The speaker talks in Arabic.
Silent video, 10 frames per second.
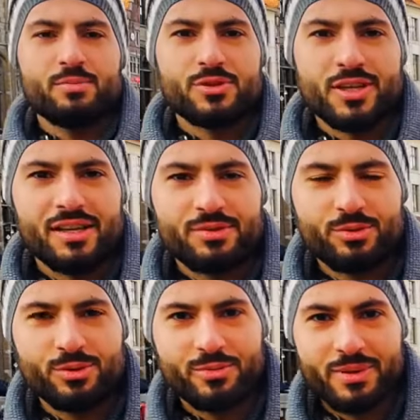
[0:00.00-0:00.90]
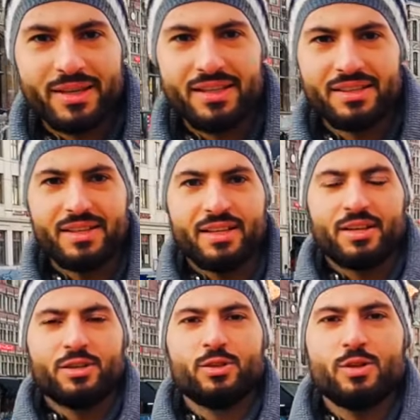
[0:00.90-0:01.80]
ان شاء الله تكونوا بخير
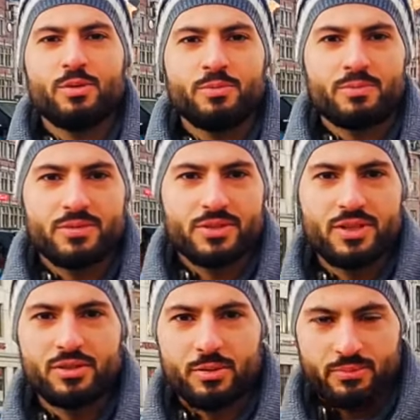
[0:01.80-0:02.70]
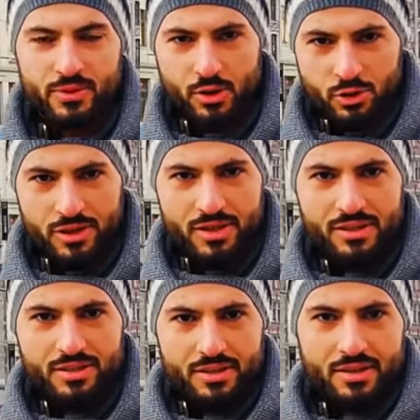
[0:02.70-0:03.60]
اليوم جيتكم فيديو
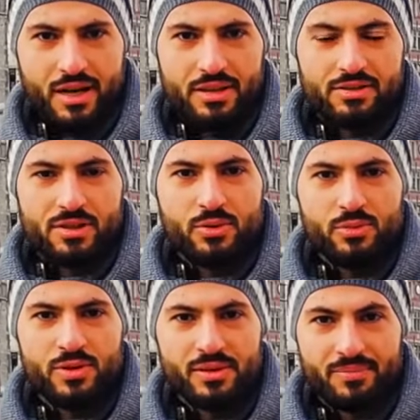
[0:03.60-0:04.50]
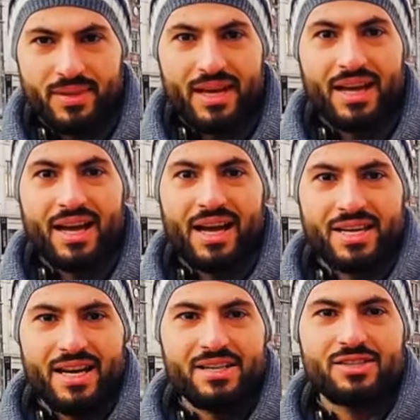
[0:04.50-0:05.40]
جديد راح نصور
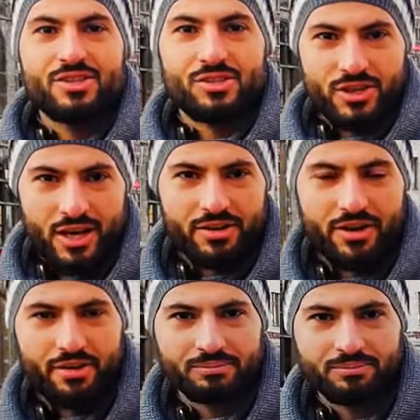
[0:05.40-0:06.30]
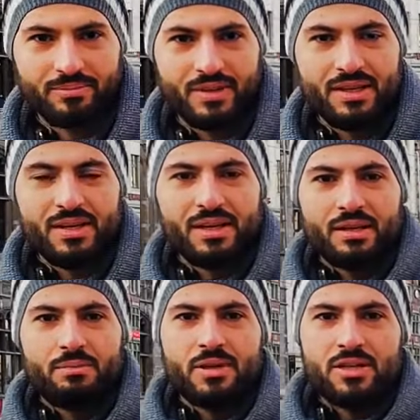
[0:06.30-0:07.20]
حياة الشارع
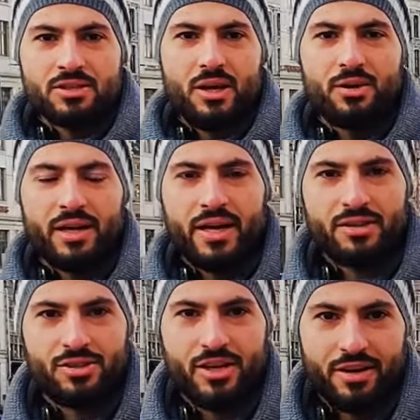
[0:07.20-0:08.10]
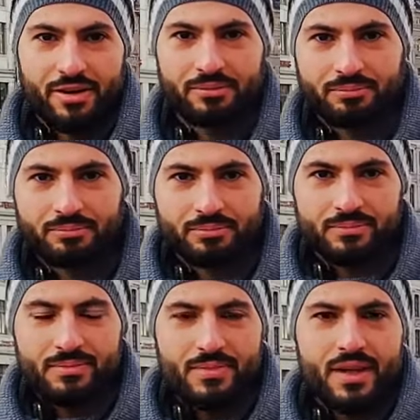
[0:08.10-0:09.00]
ليش تكون حياة الشارع
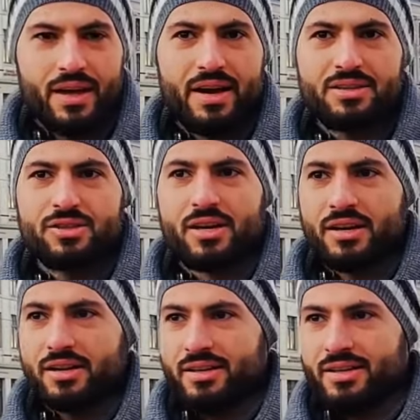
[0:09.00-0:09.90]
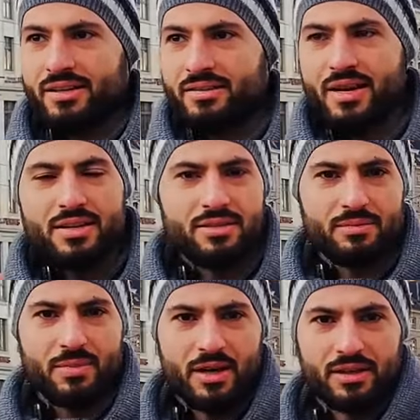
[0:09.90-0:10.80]
حياة الشارع ناس
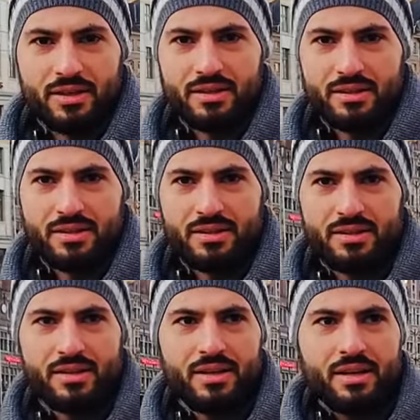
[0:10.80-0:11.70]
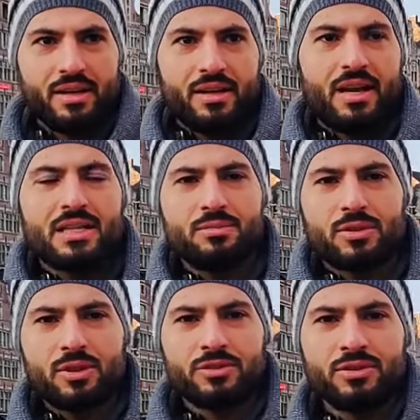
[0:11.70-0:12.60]
مارين لازم
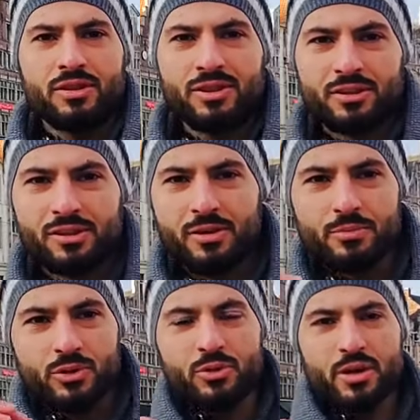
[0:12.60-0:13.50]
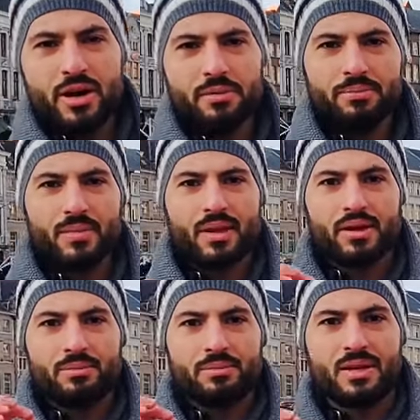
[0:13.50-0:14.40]
تلتقط لهم صوره
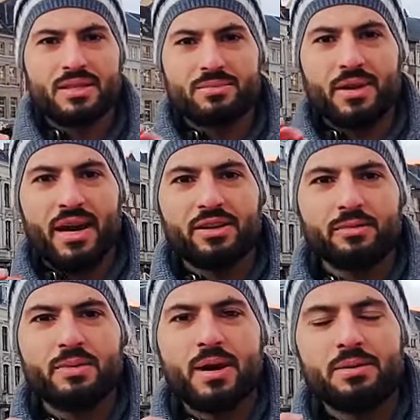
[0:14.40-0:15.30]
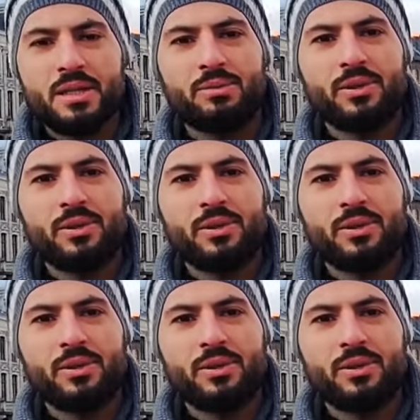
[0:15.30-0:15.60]
بس بحيث هم ما ينتفون